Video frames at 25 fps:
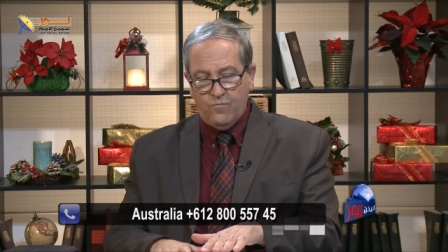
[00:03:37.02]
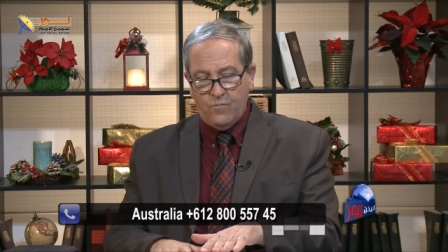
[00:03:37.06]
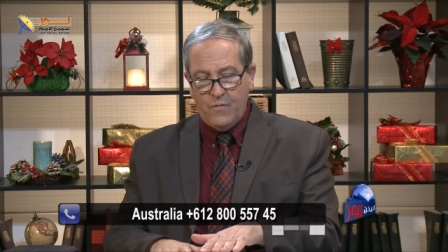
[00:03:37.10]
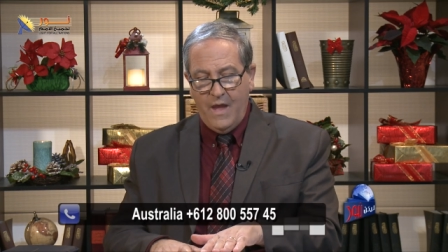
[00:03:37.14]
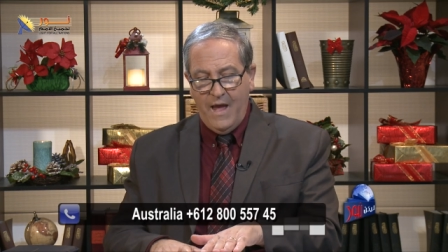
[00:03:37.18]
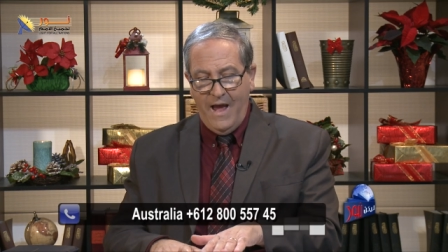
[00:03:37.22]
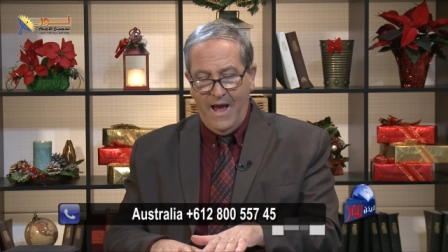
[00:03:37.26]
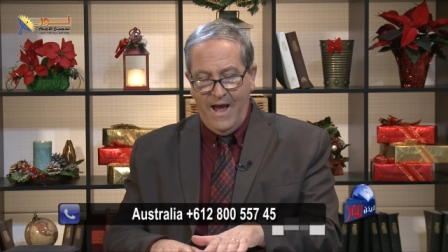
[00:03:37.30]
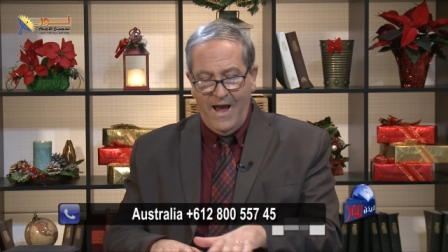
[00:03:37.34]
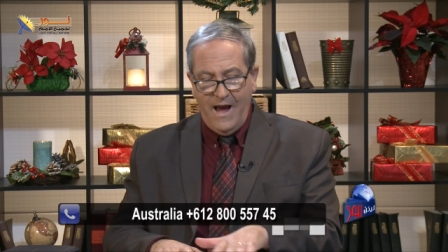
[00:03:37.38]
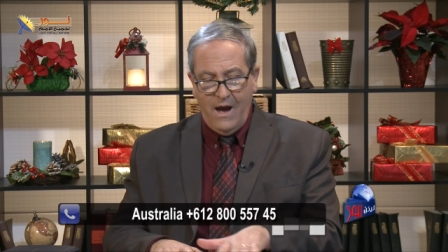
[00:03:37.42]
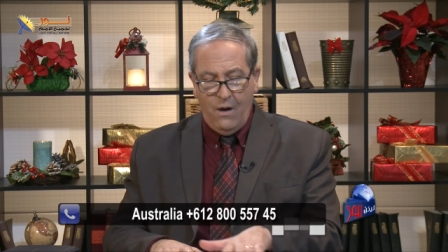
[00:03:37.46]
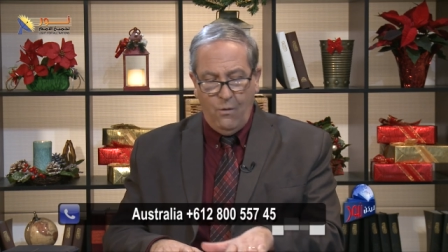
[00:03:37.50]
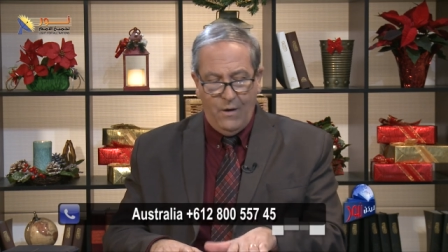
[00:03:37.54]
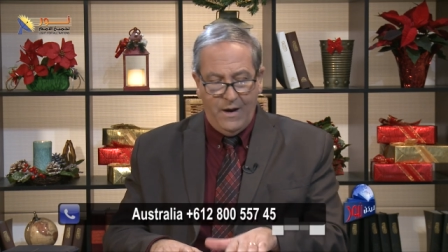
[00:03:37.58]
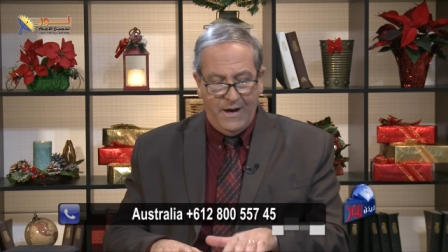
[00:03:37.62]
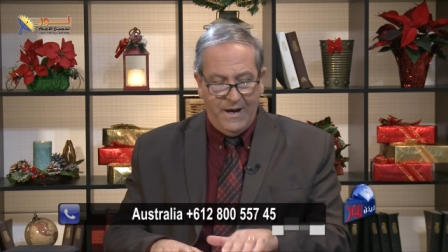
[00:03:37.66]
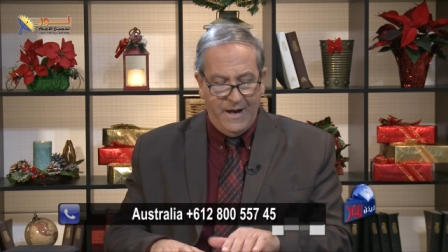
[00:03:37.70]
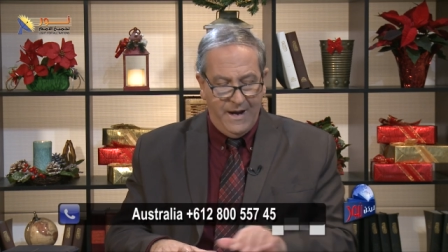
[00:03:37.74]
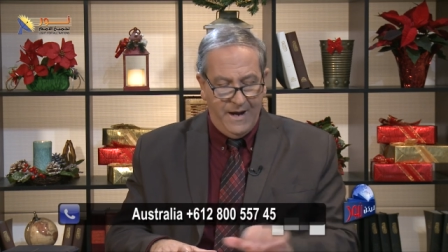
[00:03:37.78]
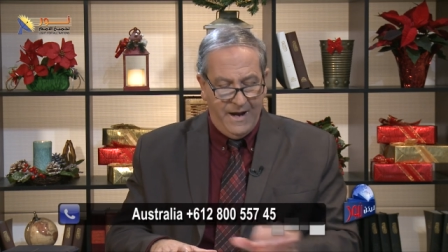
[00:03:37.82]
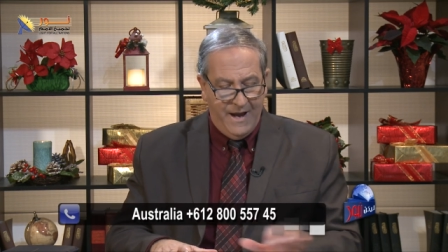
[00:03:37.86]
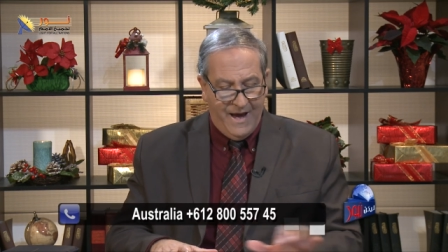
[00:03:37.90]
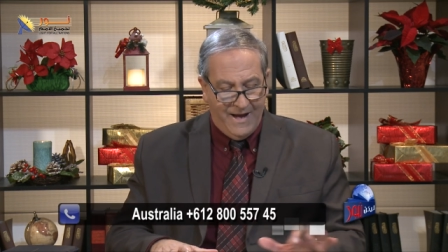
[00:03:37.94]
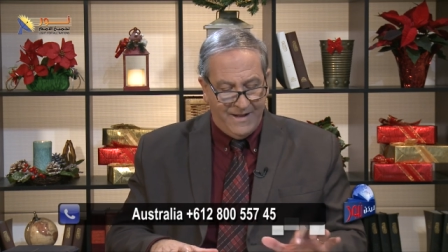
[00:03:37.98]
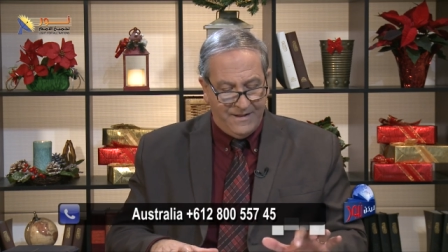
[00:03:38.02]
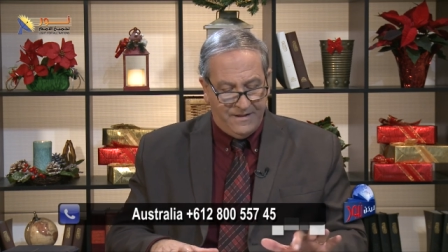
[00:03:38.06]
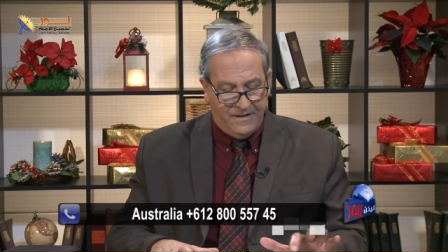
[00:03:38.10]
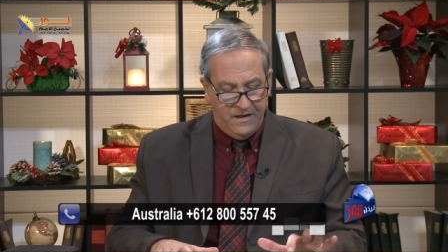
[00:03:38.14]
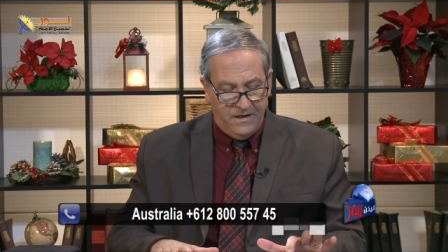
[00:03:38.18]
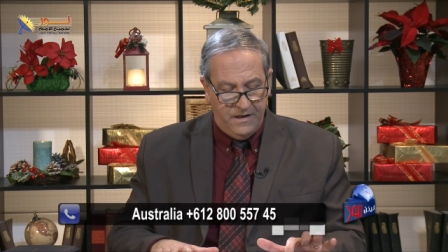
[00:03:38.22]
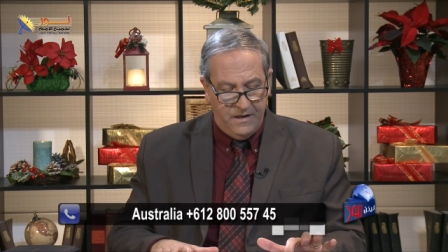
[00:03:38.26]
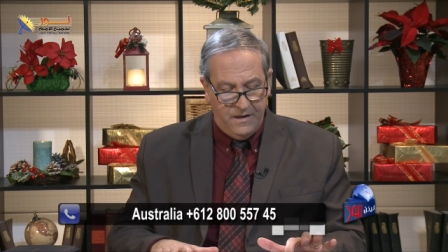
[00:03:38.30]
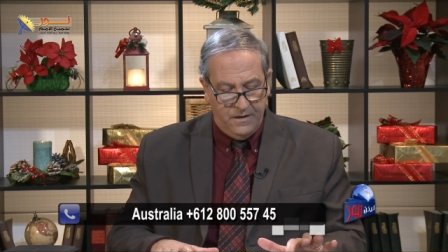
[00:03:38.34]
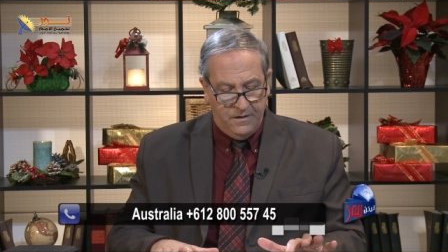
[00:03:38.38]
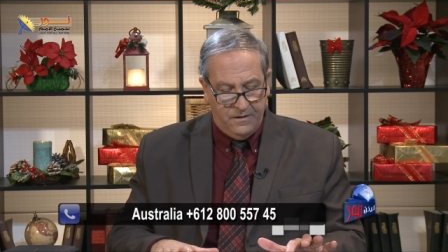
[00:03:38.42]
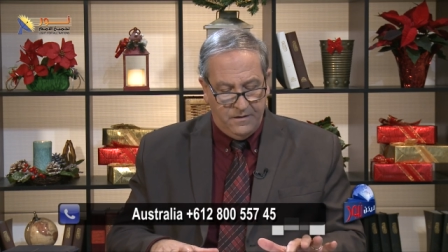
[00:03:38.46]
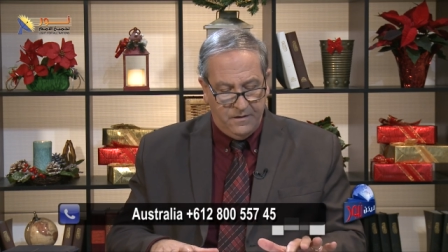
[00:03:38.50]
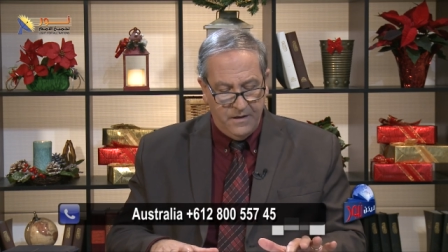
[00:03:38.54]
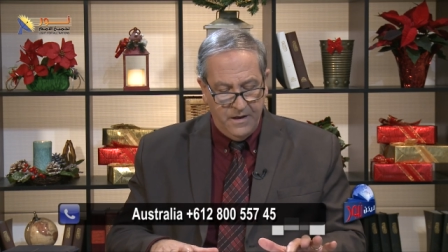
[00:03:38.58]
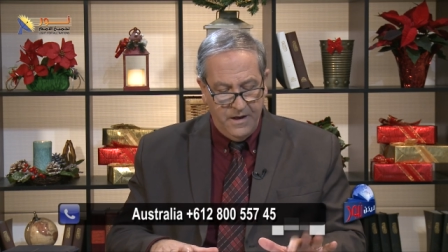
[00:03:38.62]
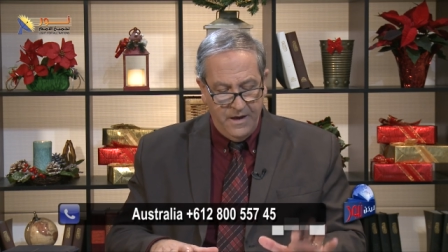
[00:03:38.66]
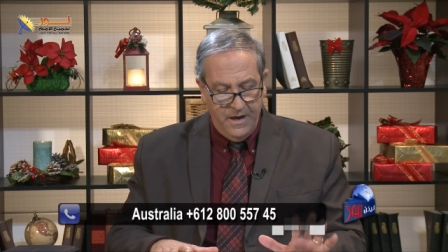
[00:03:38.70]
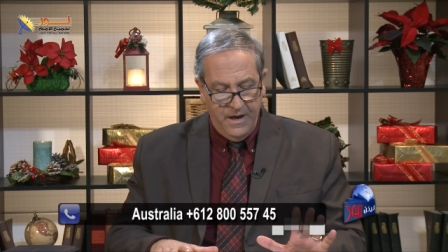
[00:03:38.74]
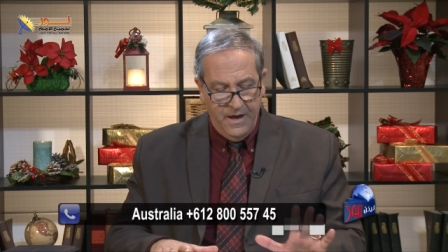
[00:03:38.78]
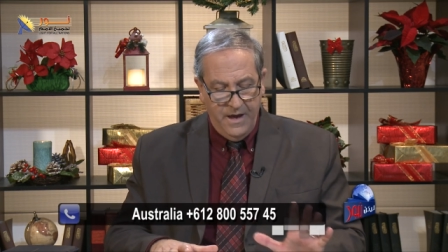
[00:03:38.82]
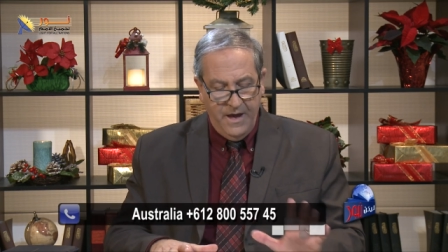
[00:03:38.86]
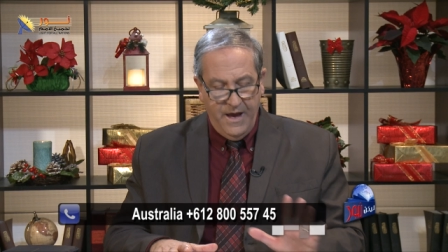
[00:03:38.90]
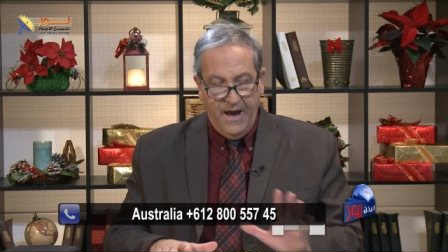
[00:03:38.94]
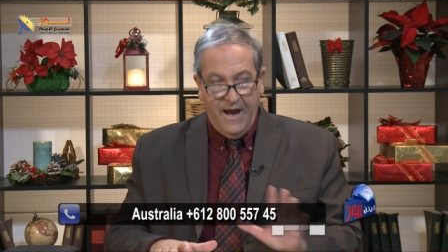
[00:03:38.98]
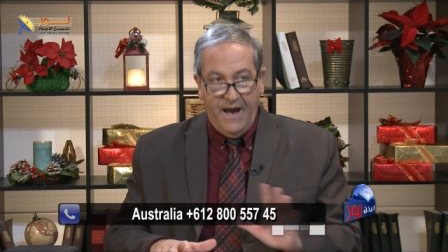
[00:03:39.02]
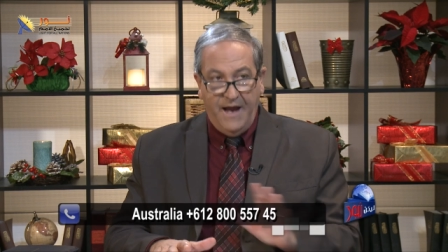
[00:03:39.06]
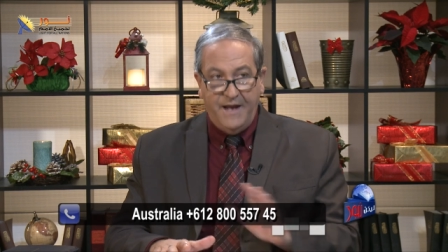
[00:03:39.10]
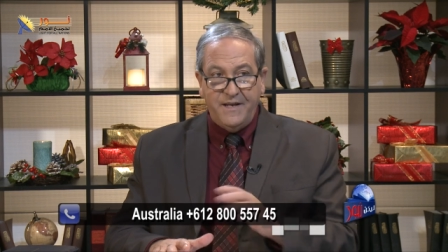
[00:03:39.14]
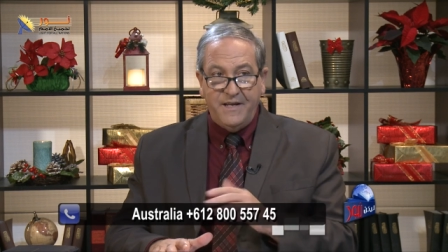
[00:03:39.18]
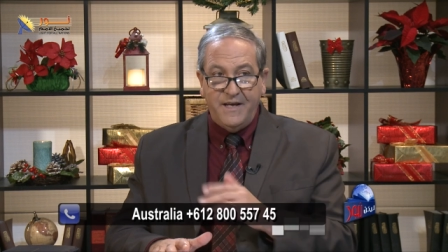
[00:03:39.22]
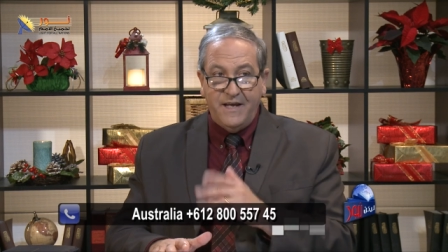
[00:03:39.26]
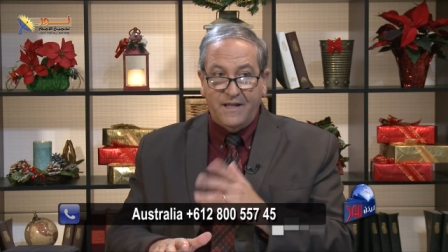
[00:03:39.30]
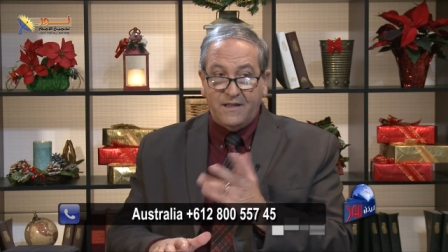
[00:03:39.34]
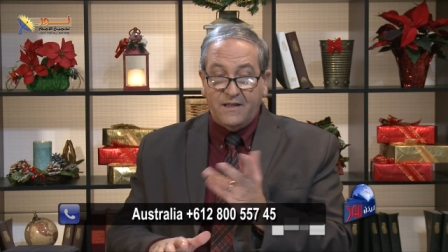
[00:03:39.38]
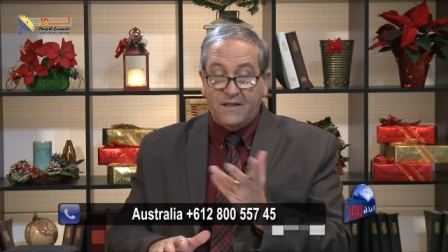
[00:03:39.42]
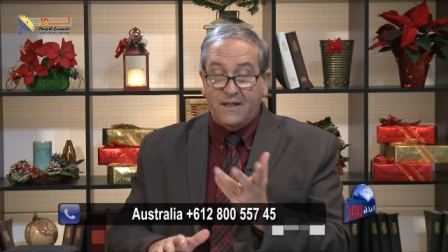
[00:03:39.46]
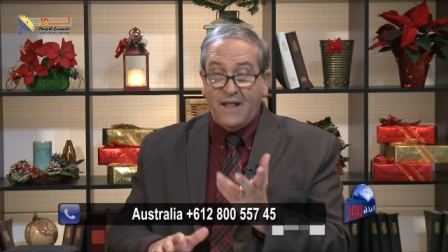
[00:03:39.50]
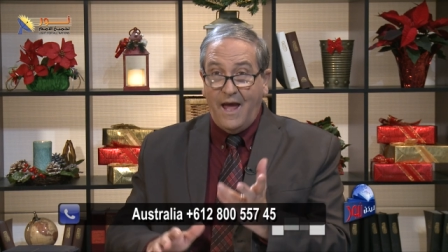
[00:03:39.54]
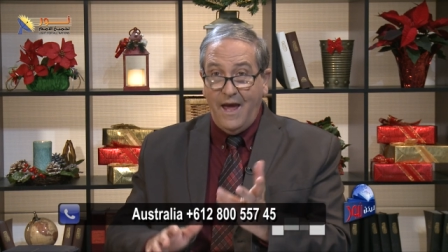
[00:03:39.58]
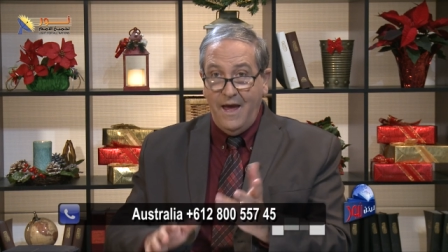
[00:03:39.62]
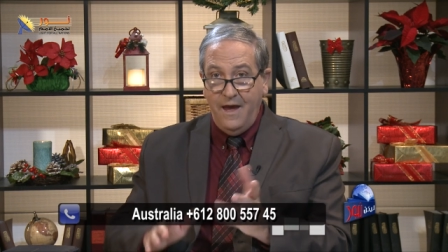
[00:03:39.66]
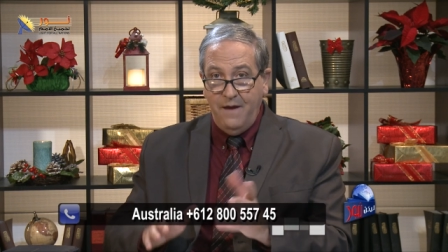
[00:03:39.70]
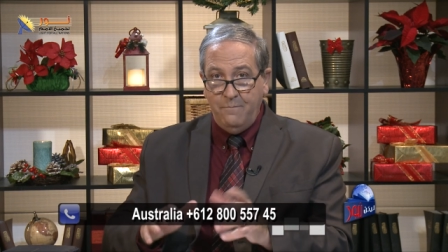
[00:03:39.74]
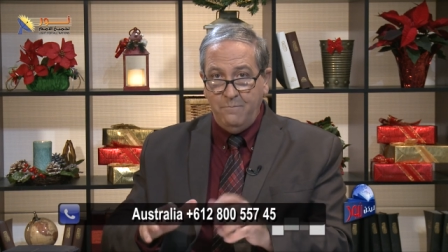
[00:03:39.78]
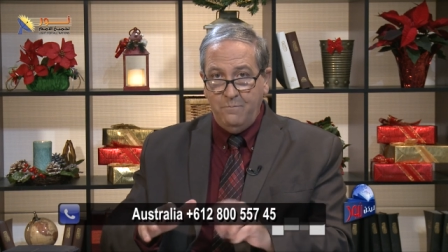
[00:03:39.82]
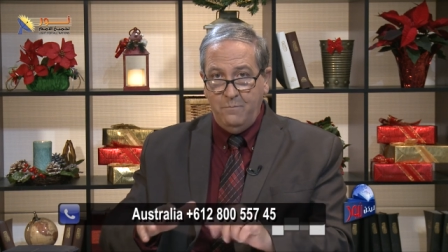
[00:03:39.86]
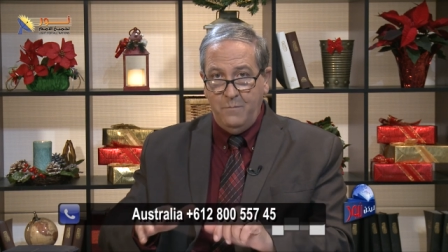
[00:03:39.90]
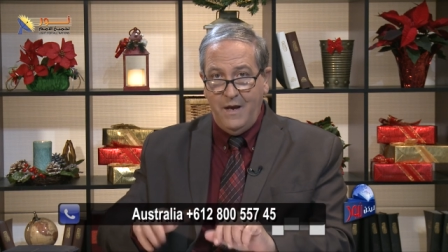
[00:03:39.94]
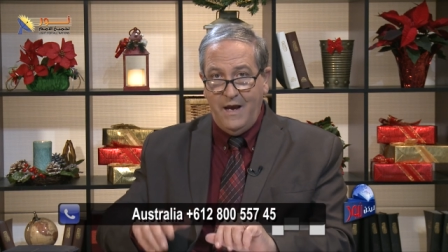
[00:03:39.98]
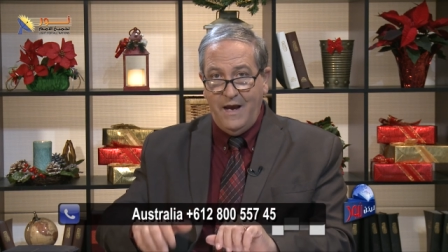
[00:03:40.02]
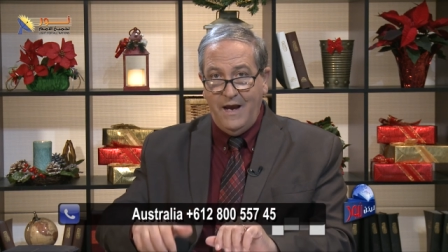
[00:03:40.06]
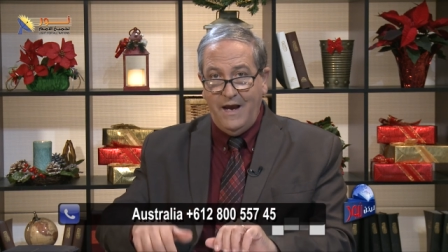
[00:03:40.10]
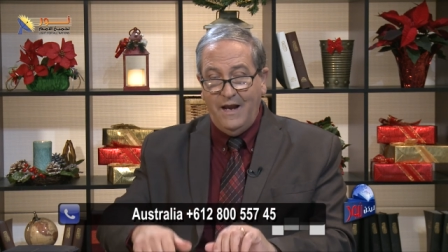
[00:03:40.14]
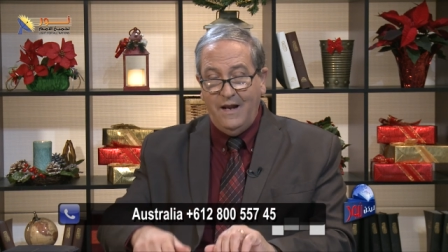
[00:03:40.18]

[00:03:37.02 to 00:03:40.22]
حاول العديد أن يتهم